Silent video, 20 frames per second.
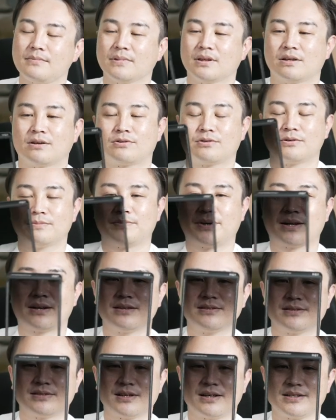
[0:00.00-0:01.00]
でこの
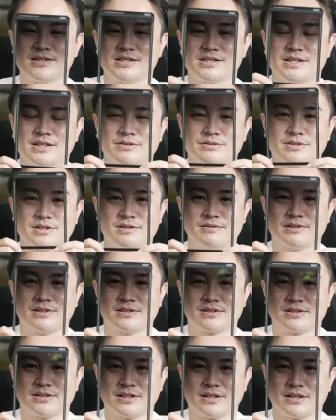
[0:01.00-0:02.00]
バランサー GND はで
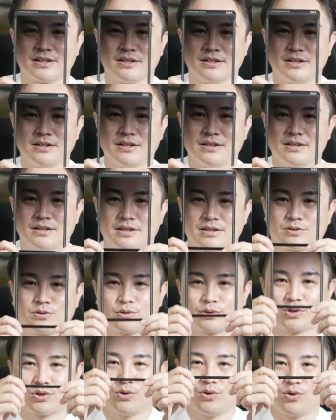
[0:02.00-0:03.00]
すね、こ
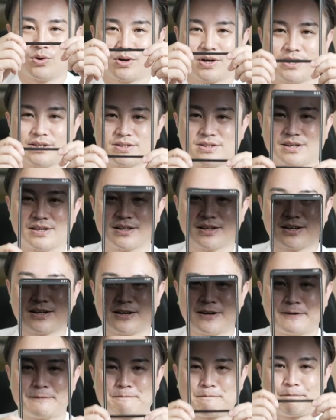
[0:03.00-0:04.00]
の境界線
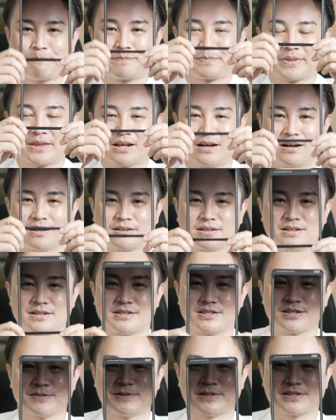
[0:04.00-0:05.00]
がはっきり
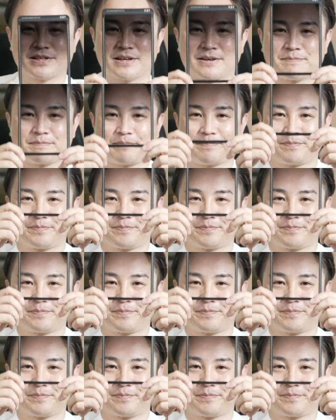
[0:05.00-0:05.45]
してません。